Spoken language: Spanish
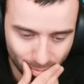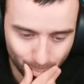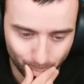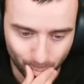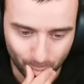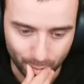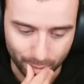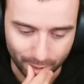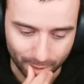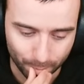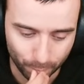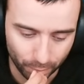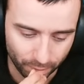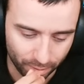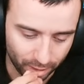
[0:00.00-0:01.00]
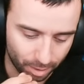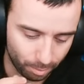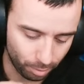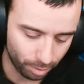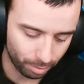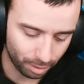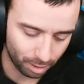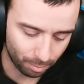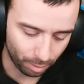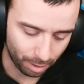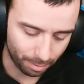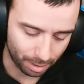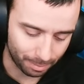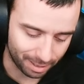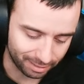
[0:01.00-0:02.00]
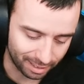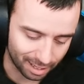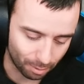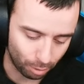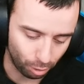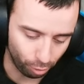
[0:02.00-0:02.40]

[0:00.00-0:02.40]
Muy bien, muy bien, muy bien, muy bien. Me voy a tirar agua